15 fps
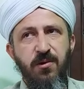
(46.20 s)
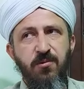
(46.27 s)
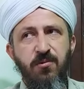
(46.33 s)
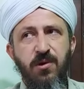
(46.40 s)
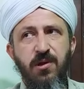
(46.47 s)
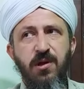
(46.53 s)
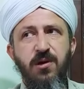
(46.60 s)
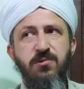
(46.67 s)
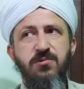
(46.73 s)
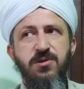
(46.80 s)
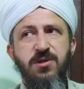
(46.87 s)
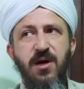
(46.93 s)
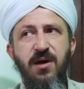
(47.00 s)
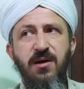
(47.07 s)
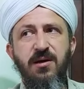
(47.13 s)
والله
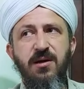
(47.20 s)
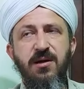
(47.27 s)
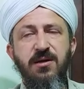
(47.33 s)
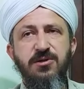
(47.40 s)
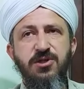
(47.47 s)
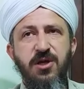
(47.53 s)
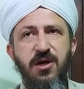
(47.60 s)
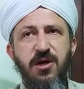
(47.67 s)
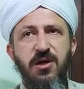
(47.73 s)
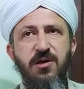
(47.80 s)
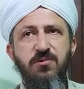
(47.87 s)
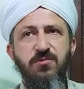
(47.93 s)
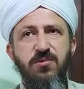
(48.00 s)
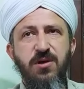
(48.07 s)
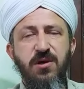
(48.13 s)
تعالى
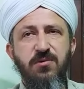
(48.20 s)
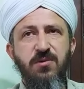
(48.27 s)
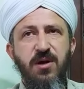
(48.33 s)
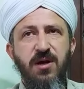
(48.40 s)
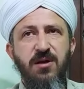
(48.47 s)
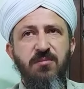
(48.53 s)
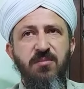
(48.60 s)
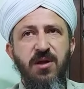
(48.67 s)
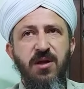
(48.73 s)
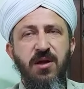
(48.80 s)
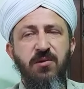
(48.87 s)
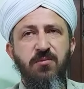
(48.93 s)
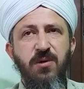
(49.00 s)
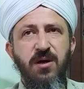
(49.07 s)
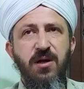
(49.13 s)
جعله نوعا من
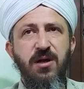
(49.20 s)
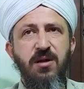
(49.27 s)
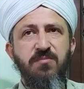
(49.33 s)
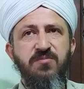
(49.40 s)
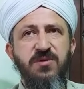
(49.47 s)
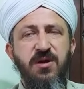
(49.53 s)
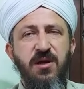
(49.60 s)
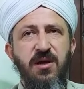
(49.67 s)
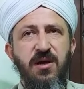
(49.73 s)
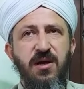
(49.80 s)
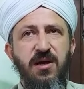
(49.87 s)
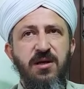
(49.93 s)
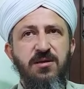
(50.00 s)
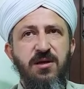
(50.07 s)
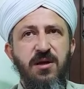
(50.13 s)
أنواع
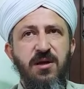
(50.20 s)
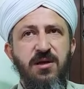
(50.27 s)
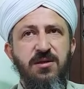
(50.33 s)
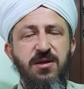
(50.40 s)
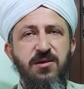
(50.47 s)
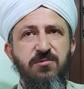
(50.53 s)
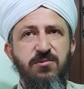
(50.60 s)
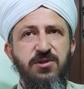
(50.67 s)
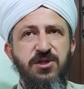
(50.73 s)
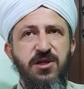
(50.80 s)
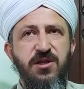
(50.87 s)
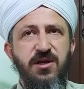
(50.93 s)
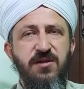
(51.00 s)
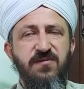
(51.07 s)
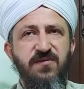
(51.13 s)
الابتلاءات التي
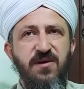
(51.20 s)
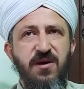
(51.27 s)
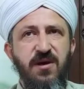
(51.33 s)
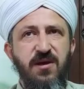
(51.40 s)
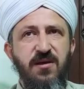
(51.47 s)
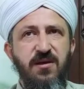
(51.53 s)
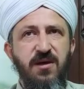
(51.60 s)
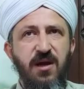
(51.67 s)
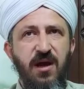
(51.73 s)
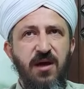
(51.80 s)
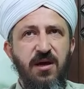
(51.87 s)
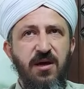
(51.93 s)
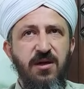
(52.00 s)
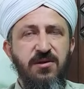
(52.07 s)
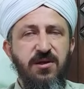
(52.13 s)
وجدت في هذه
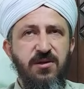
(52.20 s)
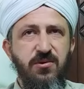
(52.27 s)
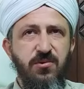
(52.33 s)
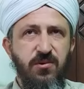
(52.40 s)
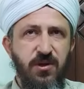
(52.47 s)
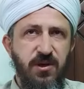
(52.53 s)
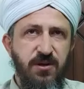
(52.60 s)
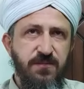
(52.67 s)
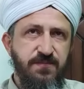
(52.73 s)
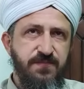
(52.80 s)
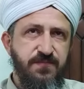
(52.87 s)
الحياة الدنيا